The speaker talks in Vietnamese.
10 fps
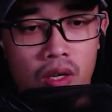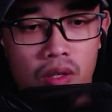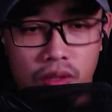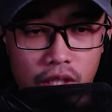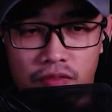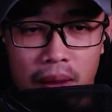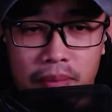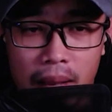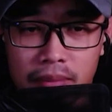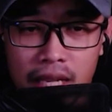Diệp Phàm
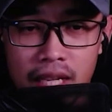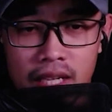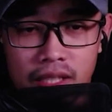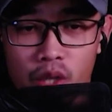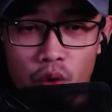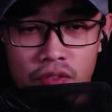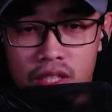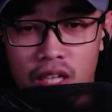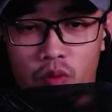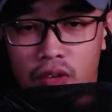cảm thấy đối phương
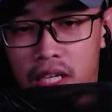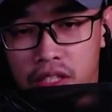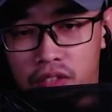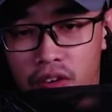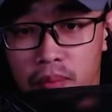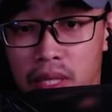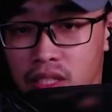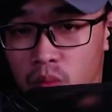không phải là sinh vật bên trong